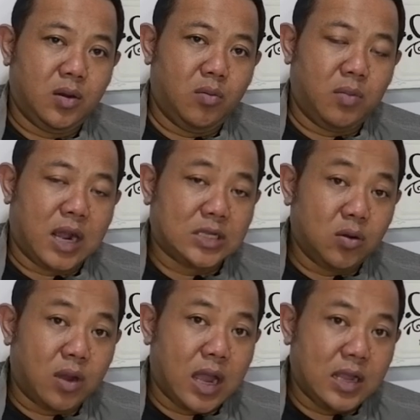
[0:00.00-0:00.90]

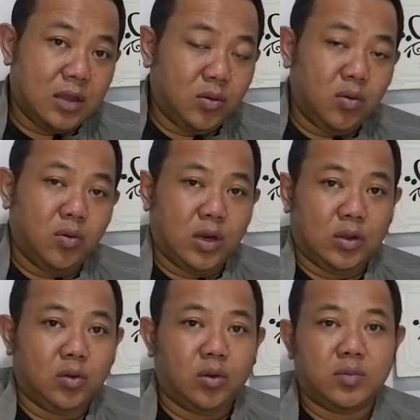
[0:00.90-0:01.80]
Bekas lukanya itu
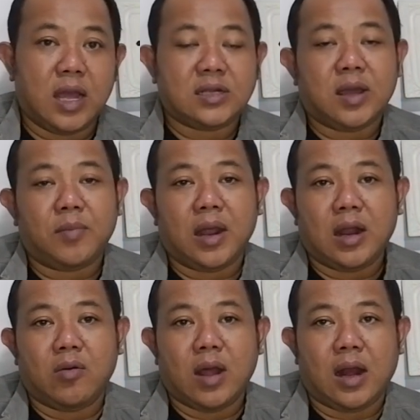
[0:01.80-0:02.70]
ditutup, jangan sampai
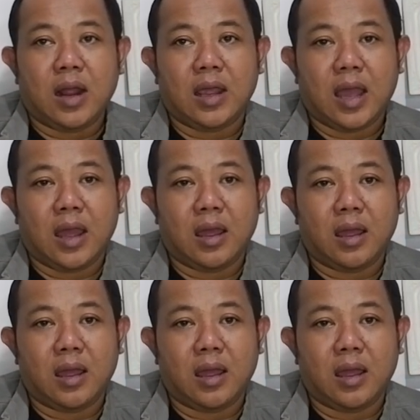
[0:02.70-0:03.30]
ada udara yang